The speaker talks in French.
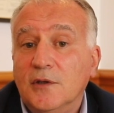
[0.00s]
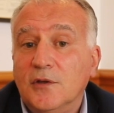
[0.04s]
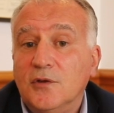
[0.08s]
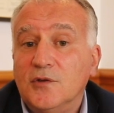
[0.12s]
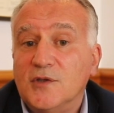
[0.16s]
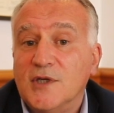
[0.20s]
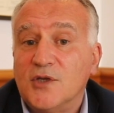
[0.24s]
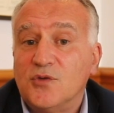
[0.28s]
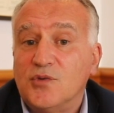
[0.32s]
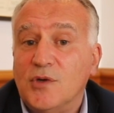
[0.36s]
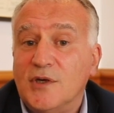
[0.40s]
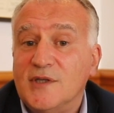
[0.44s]

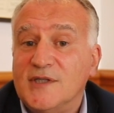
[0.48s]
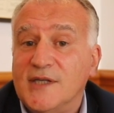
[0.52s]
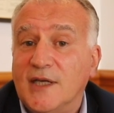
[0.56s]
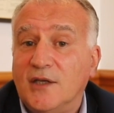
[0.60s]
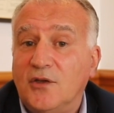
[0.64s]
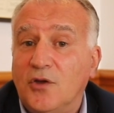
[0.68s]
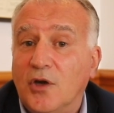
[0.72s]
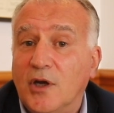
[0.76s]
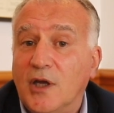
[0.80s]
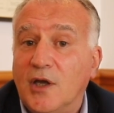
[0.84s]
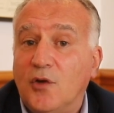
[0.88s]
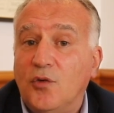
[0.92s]
Que ce soit le
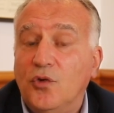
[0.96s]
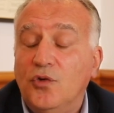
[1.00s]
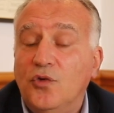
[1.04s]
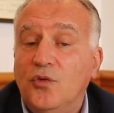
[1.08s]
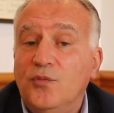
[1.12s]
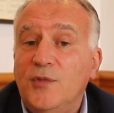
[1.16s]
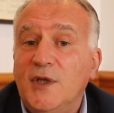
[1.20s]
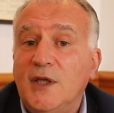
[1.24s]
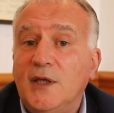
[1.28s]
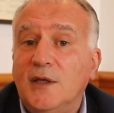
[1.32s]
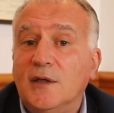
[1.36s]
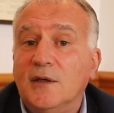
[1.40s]
secteur
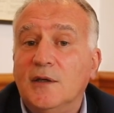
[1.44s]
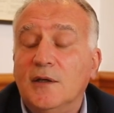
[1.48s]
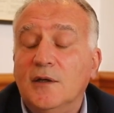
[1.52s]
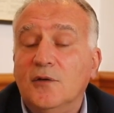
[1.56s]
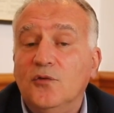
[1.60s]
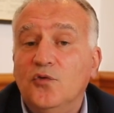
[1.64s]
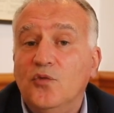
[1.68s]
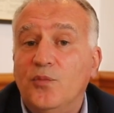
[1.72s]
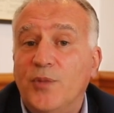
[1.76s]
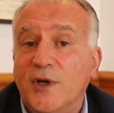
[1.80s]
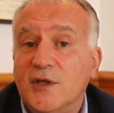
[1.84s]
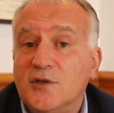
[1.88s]
économique,
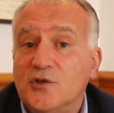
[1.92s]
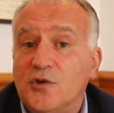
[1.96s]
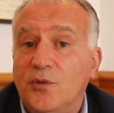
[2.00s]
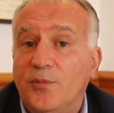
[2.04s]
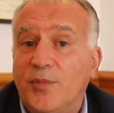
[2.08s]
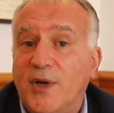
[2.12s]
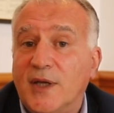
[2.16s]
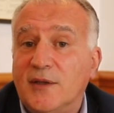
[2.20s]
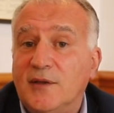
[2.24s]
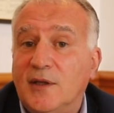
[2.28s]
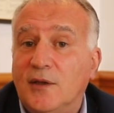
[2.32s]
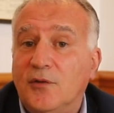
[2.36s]
nous pensons
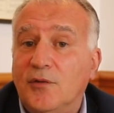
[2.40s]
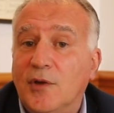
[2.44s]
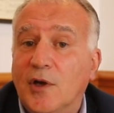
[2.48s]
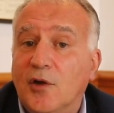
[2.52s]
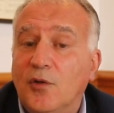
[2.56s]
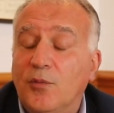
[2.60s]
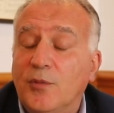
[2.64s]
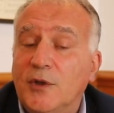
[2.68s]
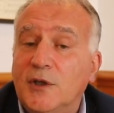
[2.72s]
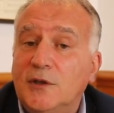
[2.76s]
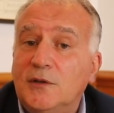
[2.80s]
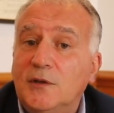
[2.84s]

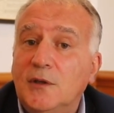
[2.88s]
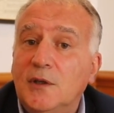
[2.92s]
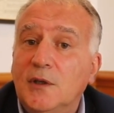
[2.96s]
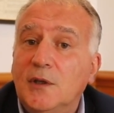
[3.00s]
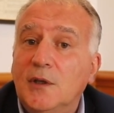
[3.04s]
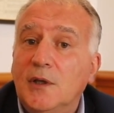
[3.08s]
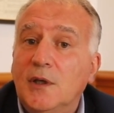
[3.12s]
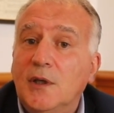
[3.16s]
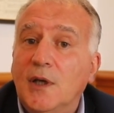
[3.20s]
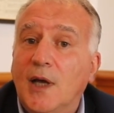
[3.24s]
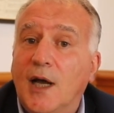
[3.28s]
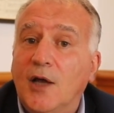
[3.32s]
particulièrement
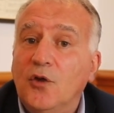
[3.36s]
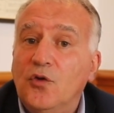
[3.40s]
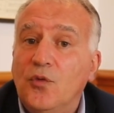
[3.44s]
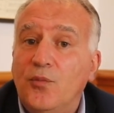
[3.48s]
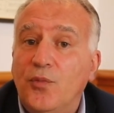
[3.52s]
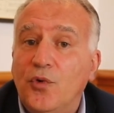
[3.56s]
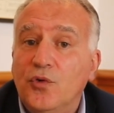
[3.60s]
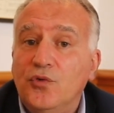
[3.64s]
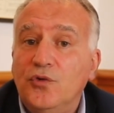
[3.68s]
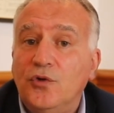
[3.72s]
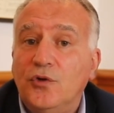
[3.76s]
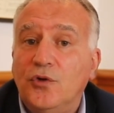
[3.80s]
à nos
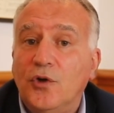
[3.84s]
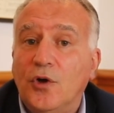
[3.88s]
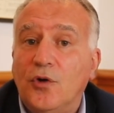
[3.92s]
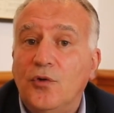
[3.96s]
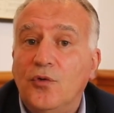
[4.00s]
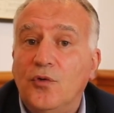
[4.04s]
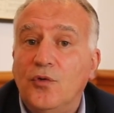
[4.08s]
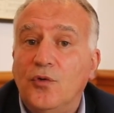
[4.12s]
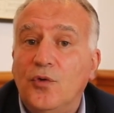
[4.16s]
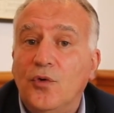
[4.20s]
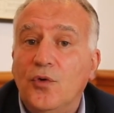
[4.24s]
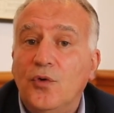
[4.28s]
producteurs
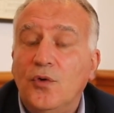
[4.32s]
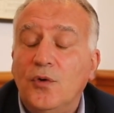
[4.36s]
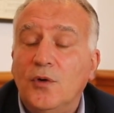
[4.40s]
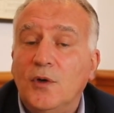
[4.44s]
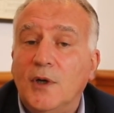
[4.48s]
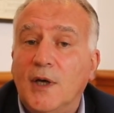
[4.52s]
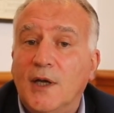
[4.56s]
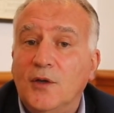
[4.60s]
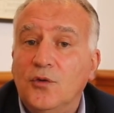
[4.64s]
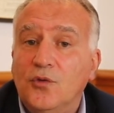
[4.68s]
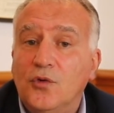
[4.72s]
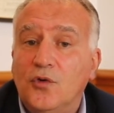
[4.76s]
locaux,
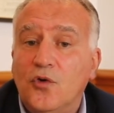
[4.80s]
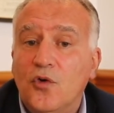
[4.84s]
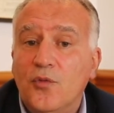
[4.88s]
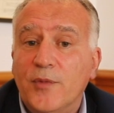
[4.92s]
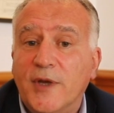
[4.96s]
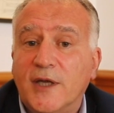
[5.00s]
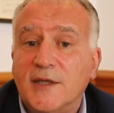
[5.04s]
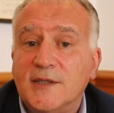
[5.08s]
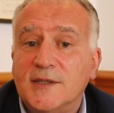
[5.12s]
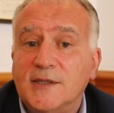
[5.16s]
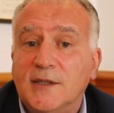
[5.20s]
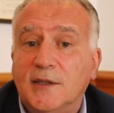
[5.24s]
à nos
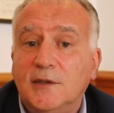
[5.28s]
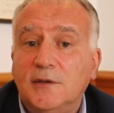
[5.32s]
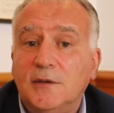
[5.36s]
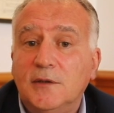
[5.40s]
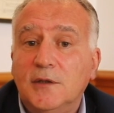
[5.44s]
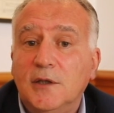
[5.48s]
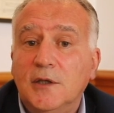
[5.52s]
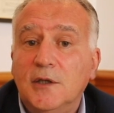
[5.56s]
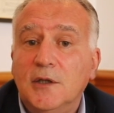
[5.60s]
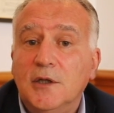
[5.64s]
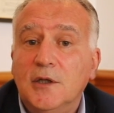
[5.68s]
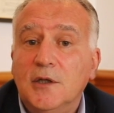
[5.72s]

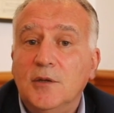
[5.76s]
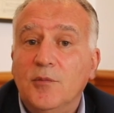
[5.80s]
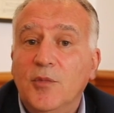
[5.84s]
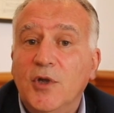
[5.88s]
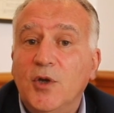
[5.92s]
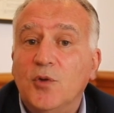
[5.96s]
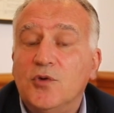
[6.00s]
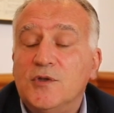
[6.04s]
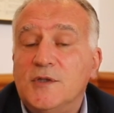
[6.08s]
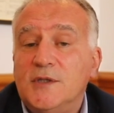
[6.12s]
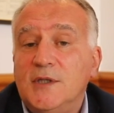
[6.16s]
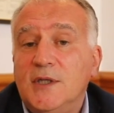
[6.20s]
commerçants,
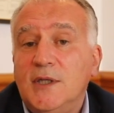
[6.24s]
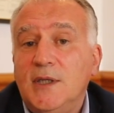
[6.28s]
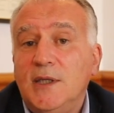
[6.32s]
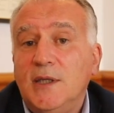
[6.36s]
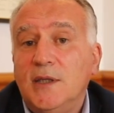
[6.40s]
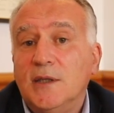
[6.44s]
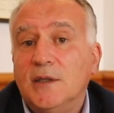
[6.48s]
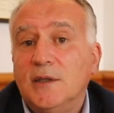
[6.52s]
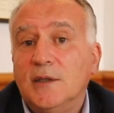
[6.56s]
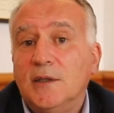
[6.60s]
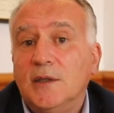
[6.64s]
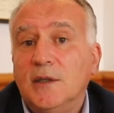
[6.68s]
mais
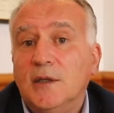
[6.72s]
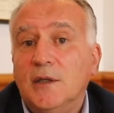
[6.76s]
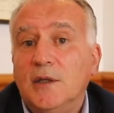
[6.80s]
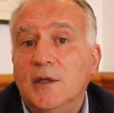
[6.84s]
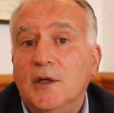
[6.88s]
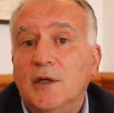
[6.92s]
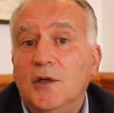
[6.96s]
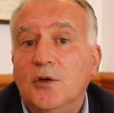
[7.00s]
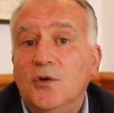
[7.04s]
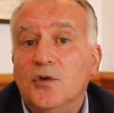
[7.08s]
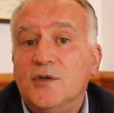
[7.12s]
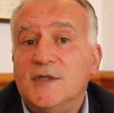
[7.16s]
aussi euh,
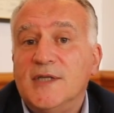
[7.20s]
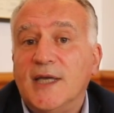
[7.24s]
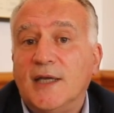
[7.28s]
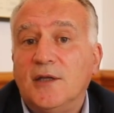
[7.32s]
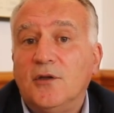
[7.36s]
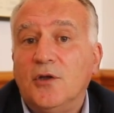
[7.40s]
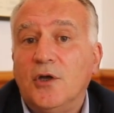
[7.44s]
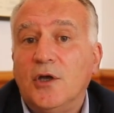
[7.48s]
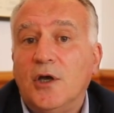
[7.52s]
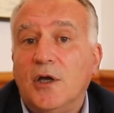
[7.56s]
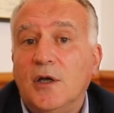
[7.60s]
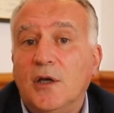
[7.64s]
le
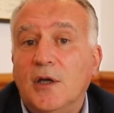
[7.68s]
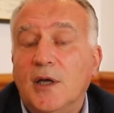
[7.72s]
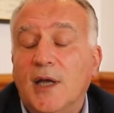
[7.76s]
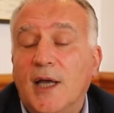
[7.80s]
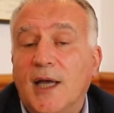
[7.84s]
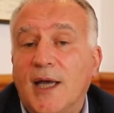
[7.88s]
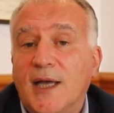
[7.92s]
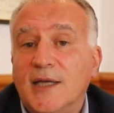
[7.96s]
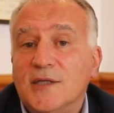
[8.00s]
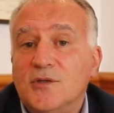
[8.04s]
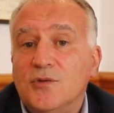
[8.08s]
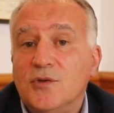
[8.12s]
secteur
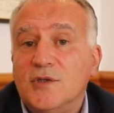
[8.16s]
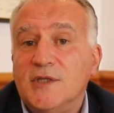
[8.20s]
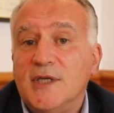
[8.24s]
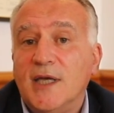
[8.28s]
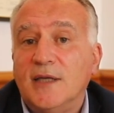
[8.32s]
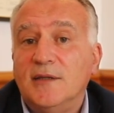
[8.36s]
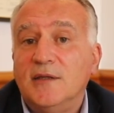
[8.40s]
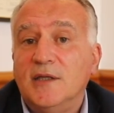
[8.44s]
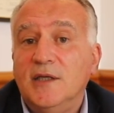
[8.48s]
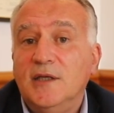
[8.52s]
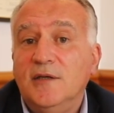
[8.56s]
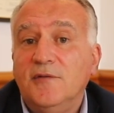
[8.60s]

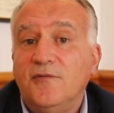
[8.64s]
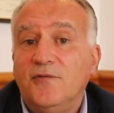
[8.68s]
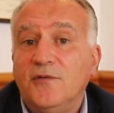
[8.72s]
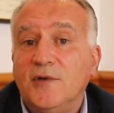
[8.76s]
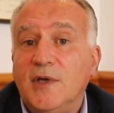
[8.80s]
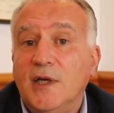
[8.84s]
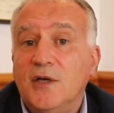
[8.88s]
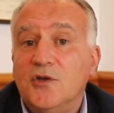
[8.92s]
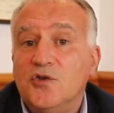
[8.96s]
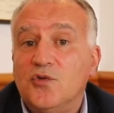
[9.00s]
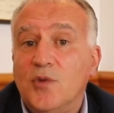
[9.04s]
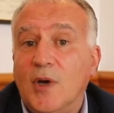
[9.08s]
associatif,
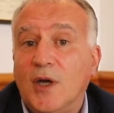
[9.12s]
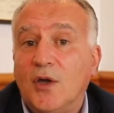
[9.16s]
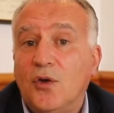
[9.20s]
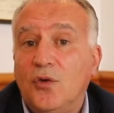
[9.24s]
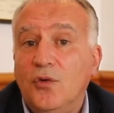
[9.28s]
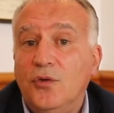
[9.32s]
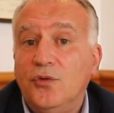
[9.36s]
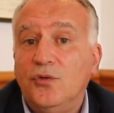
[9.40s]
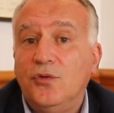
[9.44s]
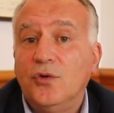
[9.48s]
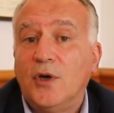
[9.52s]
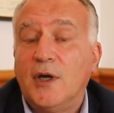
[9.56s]
qu'il soit
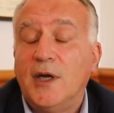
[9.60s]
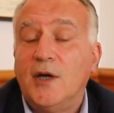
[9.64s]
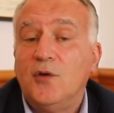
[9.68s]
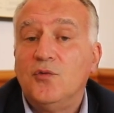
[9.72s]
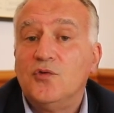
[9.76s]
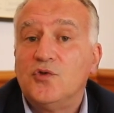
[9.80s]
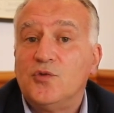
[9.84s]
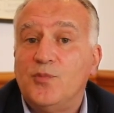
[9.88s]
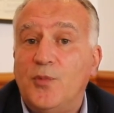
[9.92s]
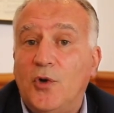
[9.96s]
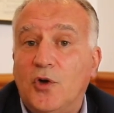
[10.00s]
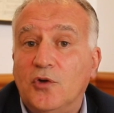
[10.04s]

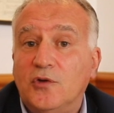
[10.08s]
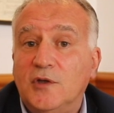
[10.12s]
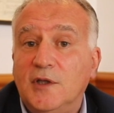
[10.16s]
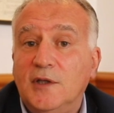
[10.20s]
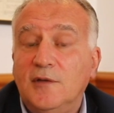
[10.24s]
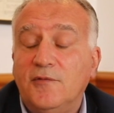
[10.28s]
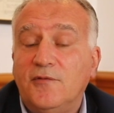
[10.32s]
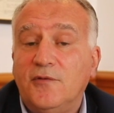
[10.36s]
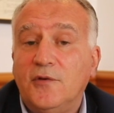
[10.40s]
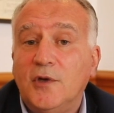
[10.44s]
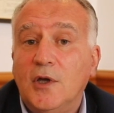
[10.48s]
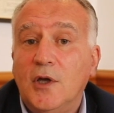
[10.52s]
culturel ou
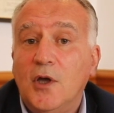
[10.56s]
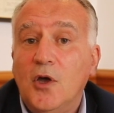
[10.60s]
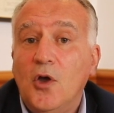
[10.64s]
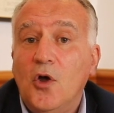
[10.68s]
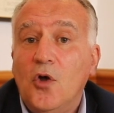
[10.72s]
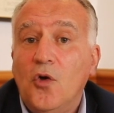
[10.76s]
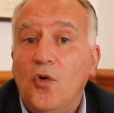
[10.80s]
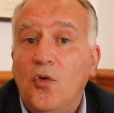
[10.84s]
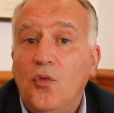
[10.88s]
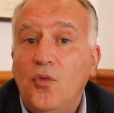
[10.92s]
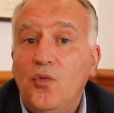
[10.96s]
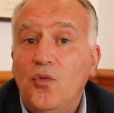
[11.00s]
sportif,
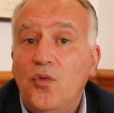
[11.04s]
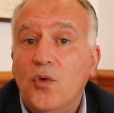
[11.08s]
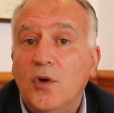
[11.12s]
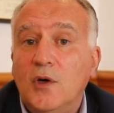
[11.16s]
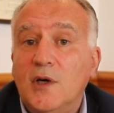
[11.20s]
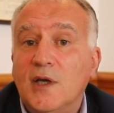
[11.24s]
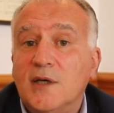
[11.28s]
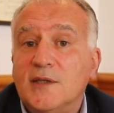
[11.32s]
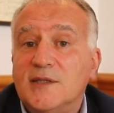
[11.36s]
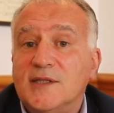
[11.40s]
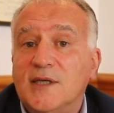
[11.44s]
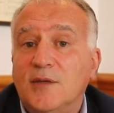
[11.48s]
où
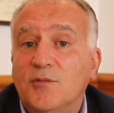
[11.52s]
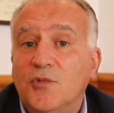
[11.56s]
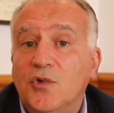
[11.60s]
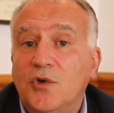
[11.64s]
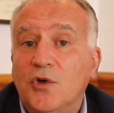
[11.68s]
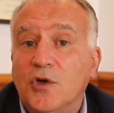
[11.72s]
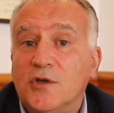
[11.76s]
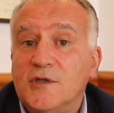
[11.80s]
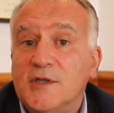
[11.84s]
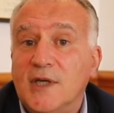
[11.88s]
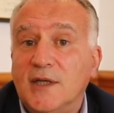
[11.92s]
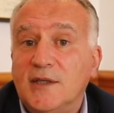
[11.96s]
l'ensemble de
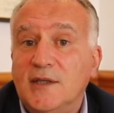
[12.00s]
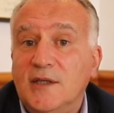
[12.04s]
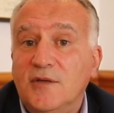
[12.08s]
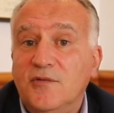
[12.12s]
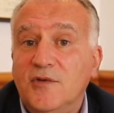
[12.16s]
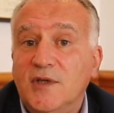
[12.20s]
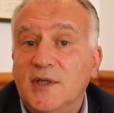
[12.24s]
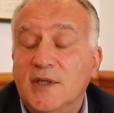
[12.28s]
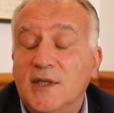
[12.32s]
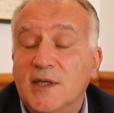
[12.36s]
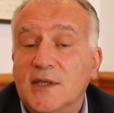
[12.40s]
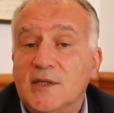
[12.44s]
leurs
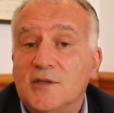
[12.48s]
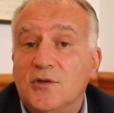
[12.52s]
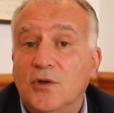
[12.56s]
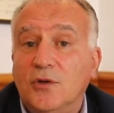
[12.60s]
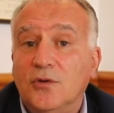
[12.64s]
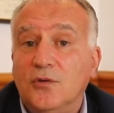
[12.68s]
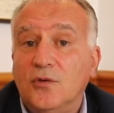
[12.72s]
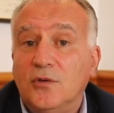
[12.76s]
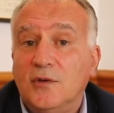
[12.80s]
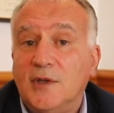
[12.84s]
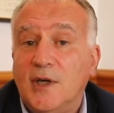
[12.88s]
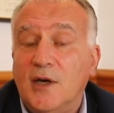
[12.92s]
activités
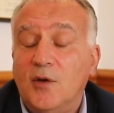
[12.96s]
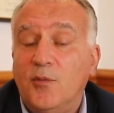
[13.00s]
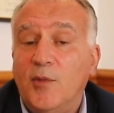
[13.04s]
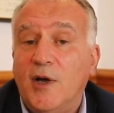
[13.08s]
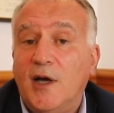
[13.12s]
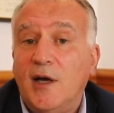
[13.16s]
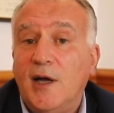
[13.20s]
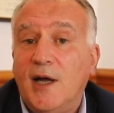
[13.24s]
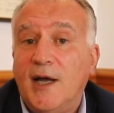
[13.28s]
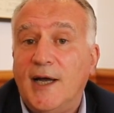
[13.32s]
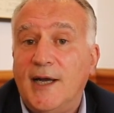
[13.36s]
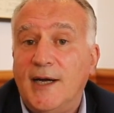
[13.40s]
sont
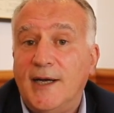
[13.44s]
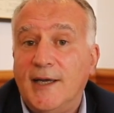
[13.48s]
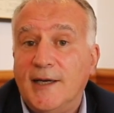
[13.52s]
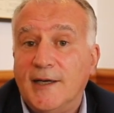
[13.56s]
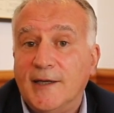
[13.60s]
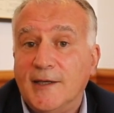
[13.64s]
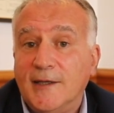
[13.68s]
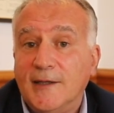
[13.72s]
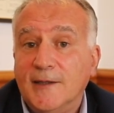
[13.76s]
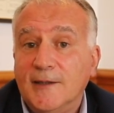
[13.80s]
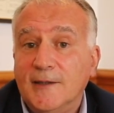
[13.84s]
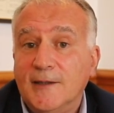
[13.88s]
totalement à
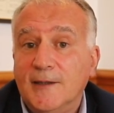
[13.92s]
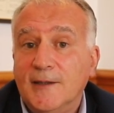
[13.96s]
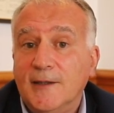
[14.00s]
l'arrêt.